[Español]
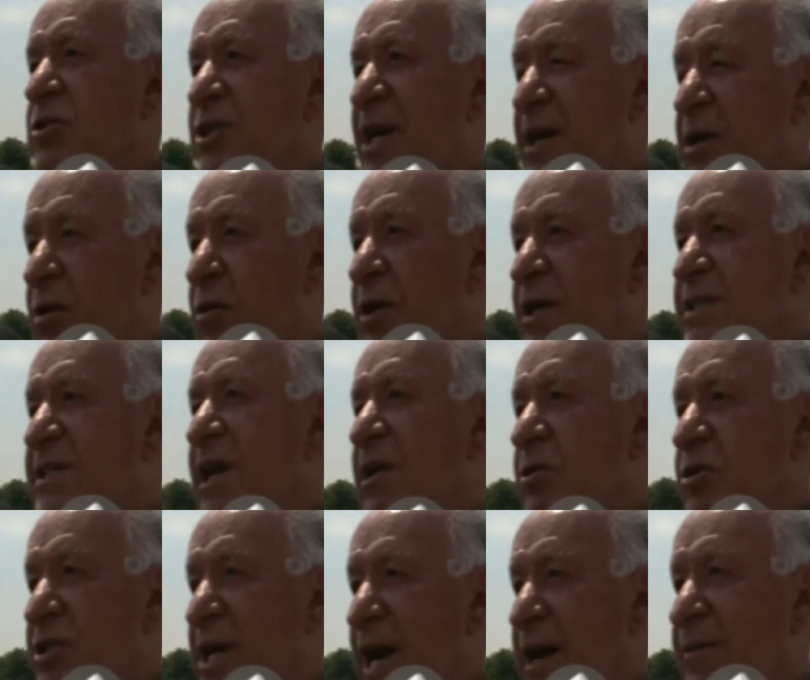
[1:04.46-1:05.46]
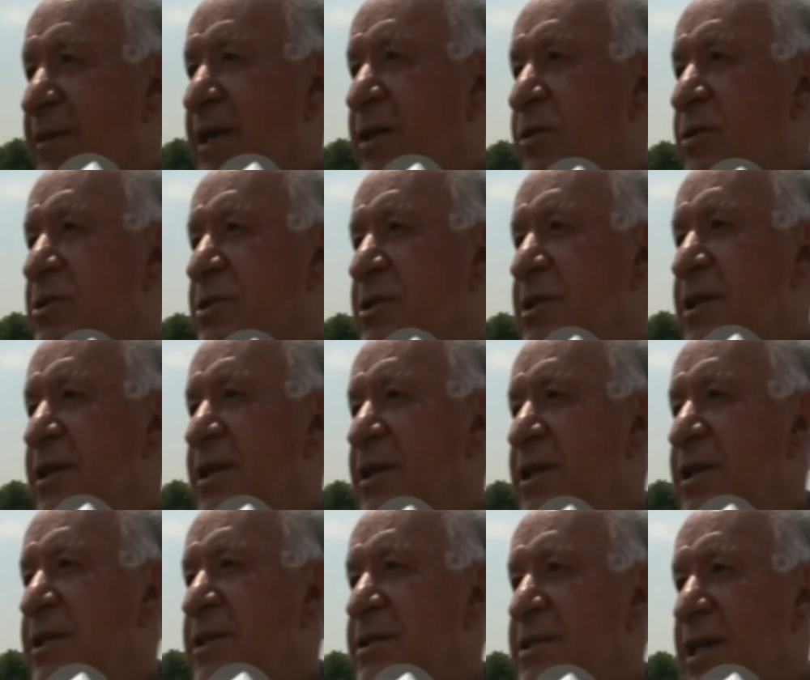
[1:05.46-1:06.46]
de los errores de los árbitros,
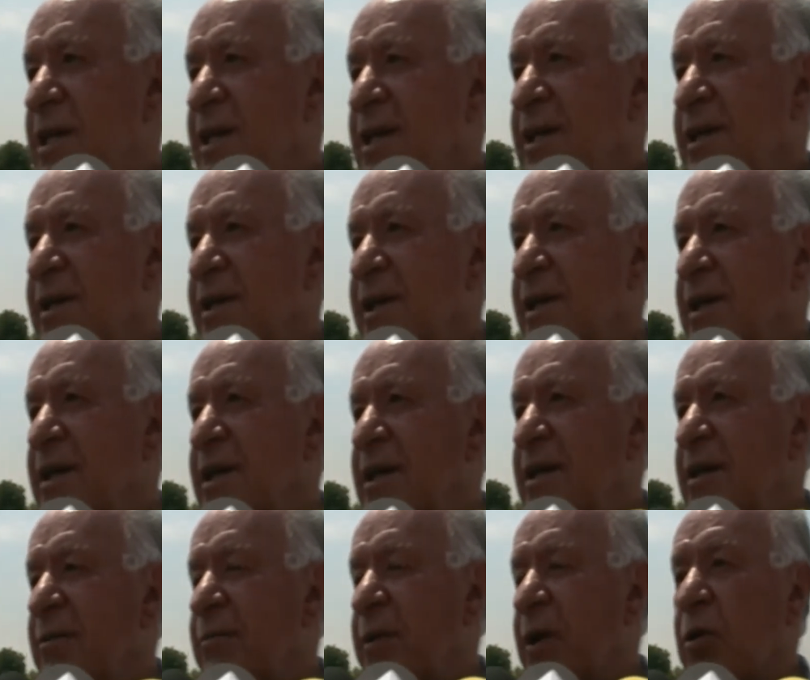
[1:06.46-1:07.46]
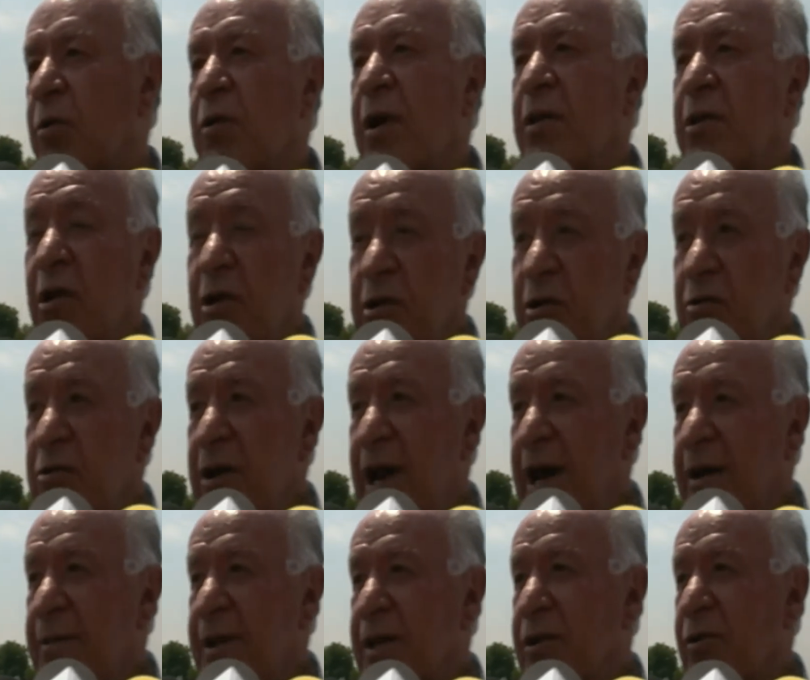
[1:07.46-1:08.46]
¿sí? Pero cuando hay un
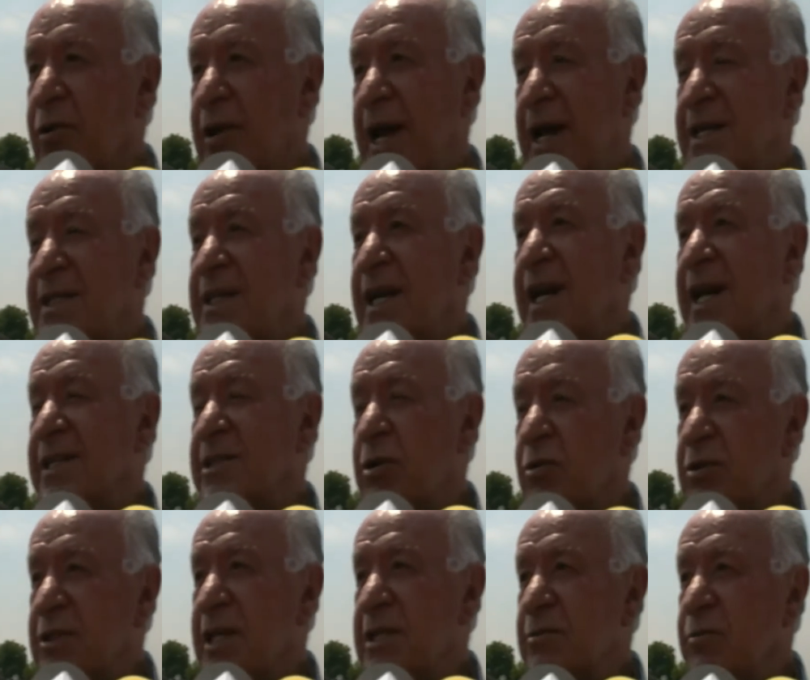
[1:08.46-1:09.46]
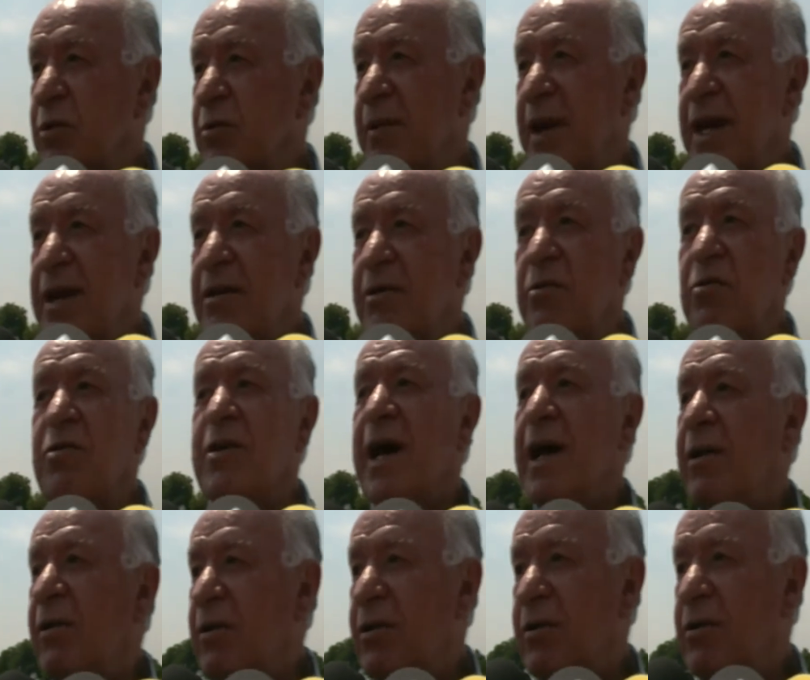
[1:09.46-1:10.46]
árbitro que hace las cosas muy bien,
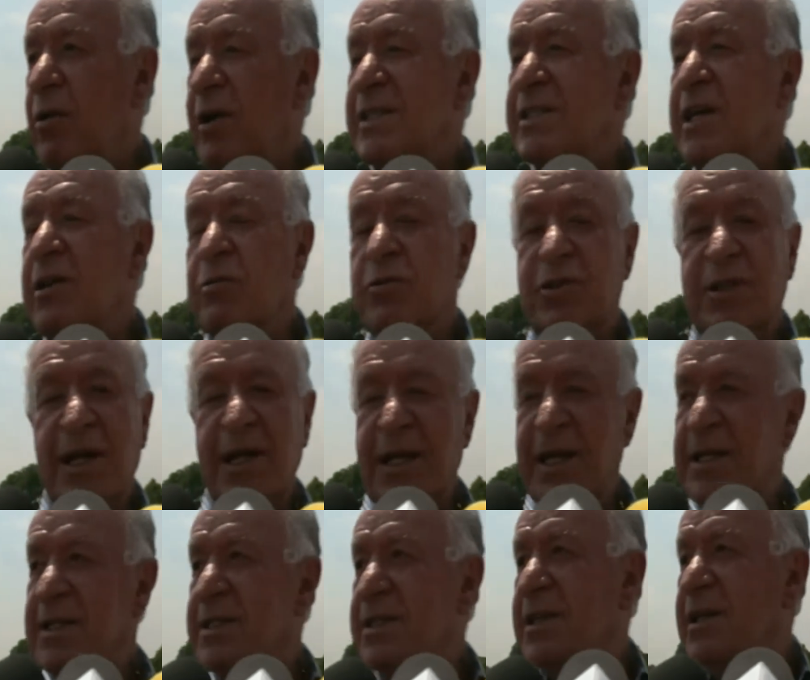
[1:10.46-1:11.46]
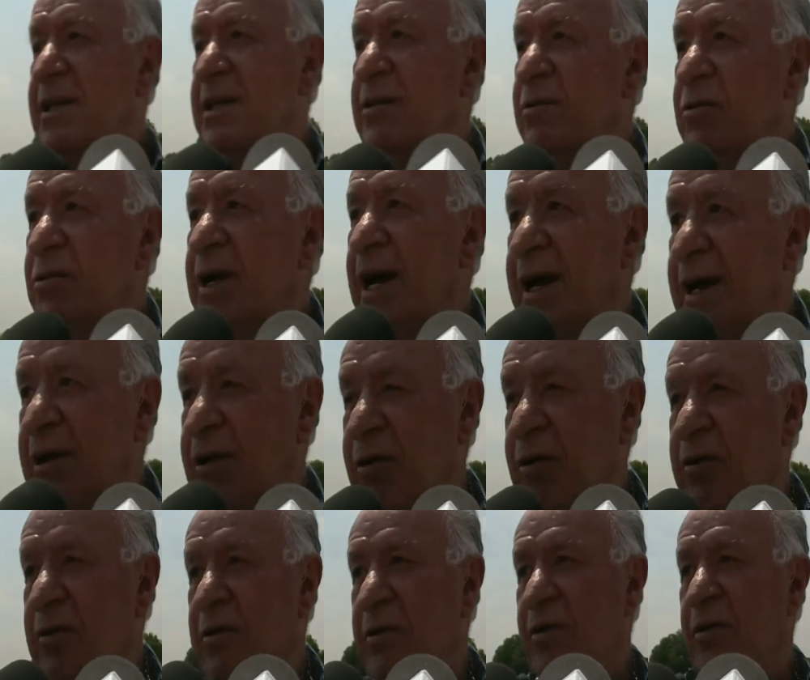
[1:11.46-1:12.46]
nunca lo, hacen ustedes, nunca
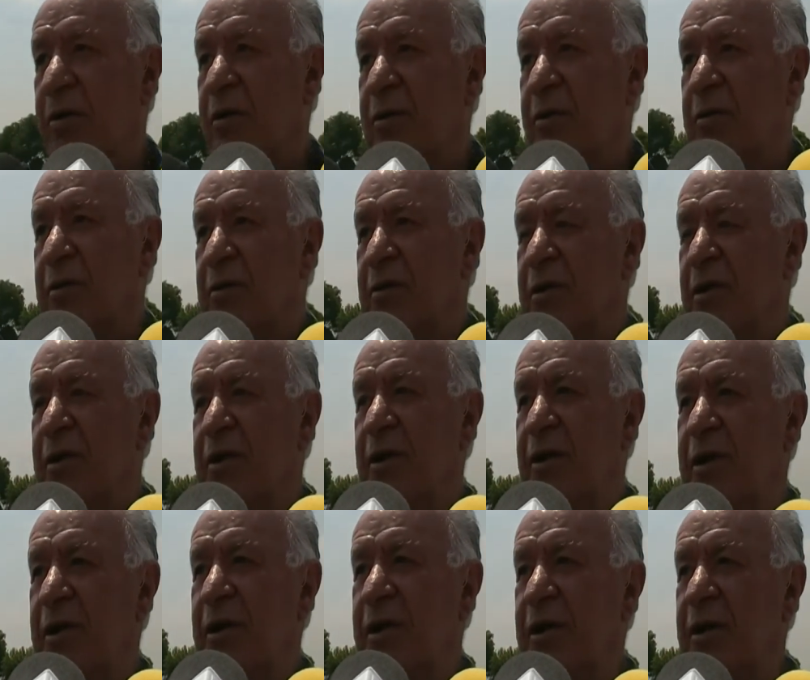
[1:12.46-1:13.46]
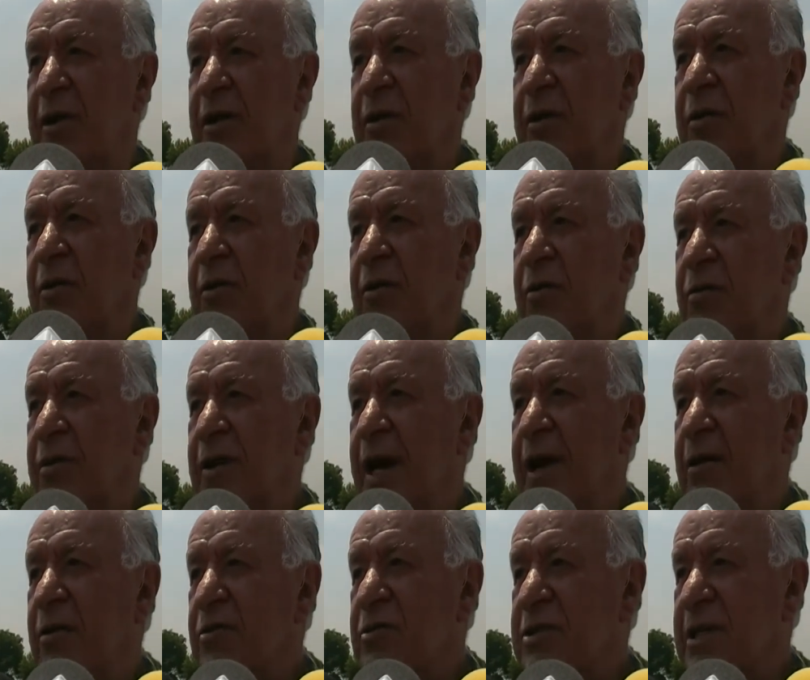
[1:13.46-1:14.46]
lo, lo
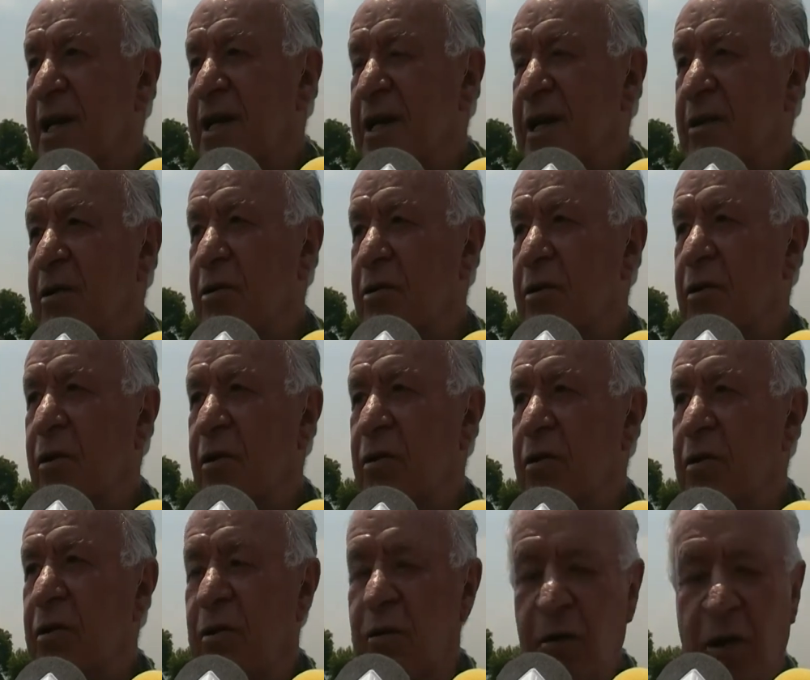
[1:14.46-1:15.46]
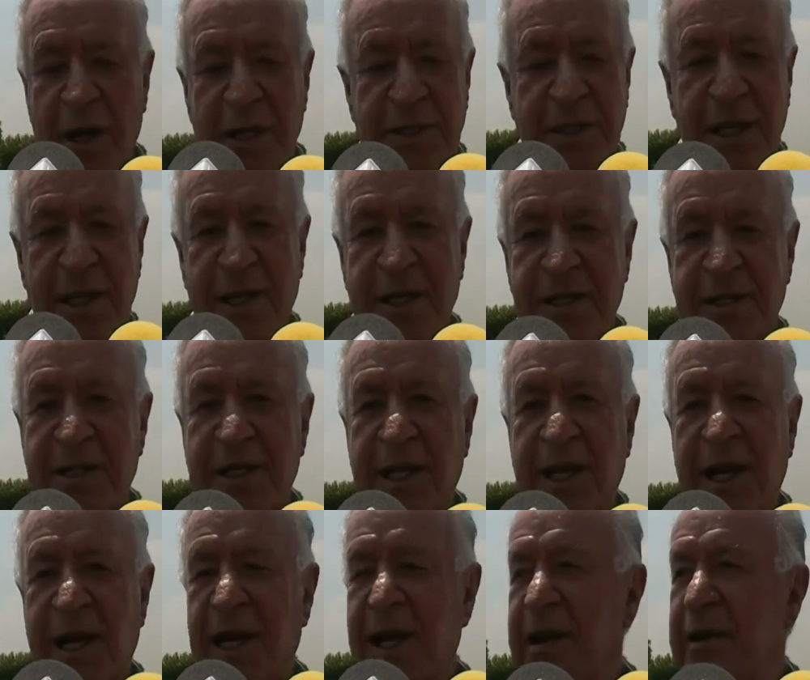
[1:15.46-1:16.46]
nunca ustedes lo, hacen
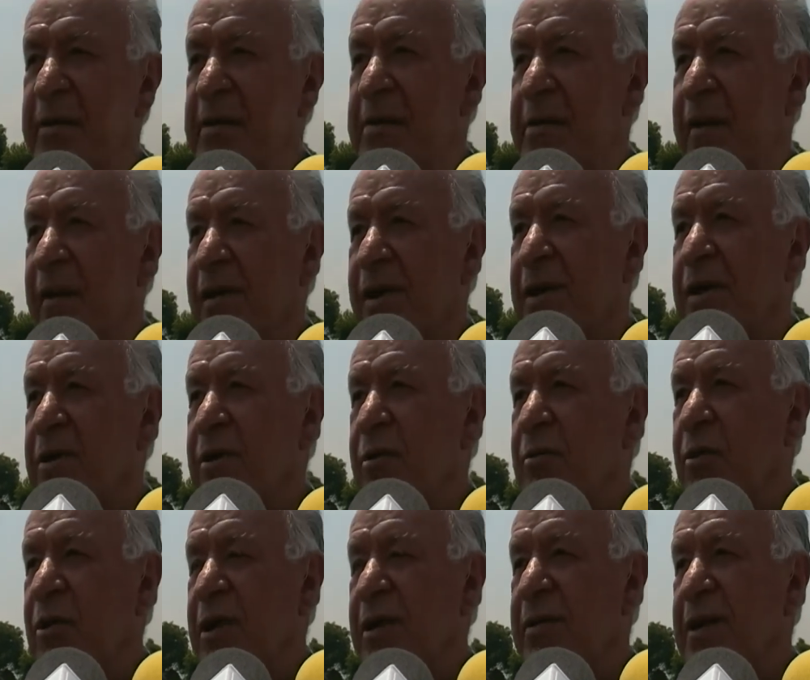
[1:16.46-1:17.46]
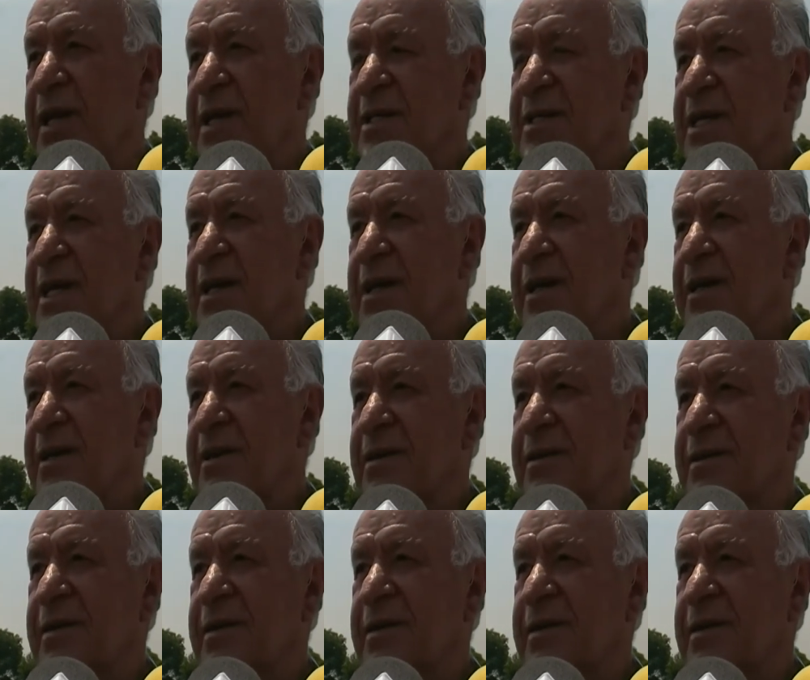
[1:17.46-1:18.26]
este como debe de ser.